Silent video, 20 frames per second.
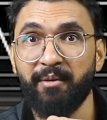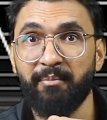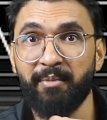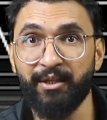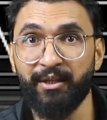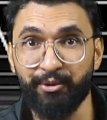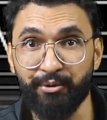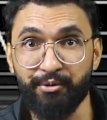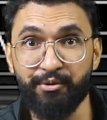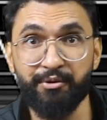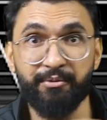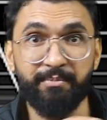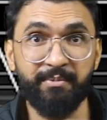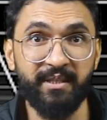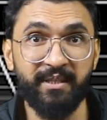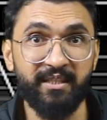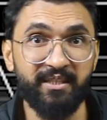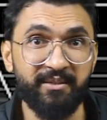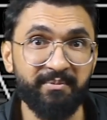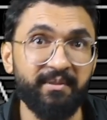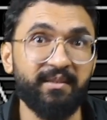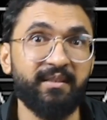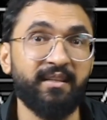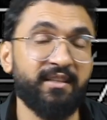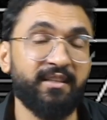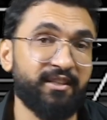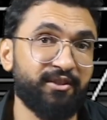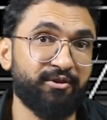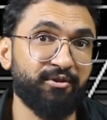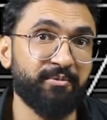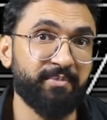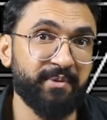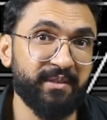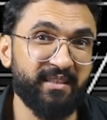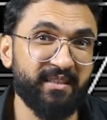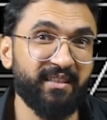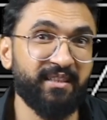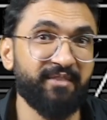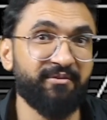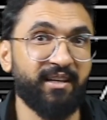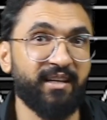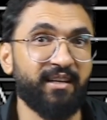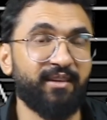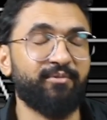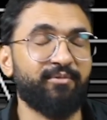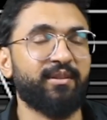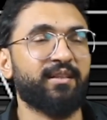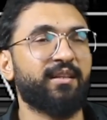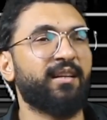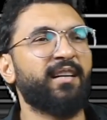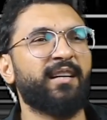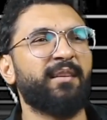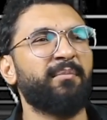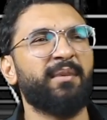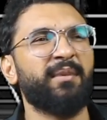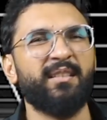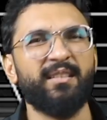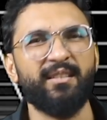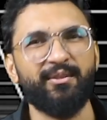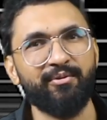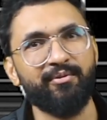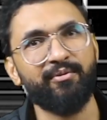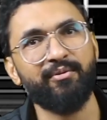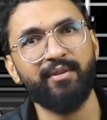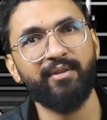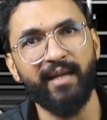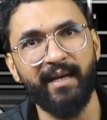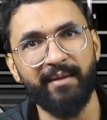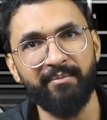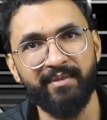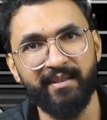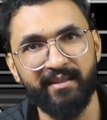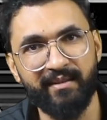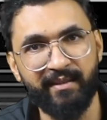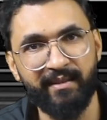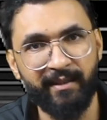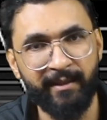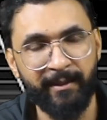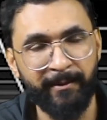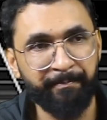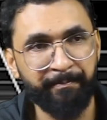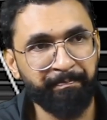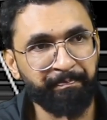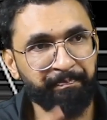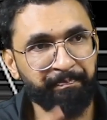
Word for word: मैं यूट्यूब की नस्बत ना टिकटॉक पे जल्दी वायरल हुआ था लेकिन मैं टिकटॉक को टाइम देता ही नहीं